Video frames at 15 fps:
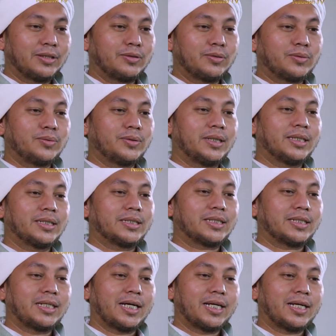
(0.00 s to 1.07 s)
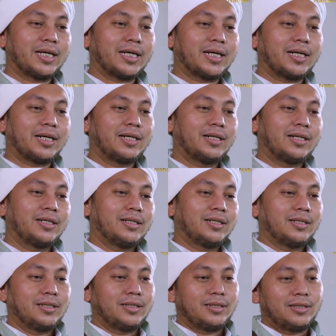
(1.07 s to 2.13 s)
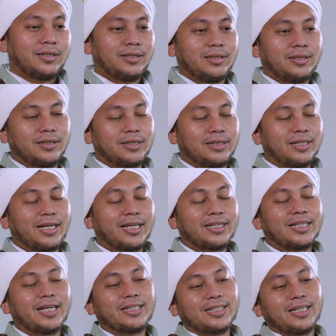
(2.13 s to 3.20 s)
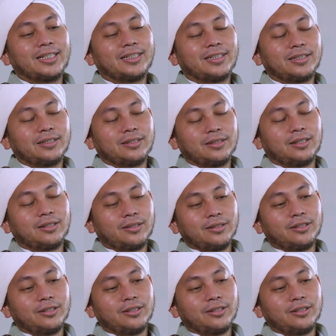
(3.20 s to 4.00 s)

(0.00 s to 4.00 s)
tentu dengan segala eh, kelezatan yang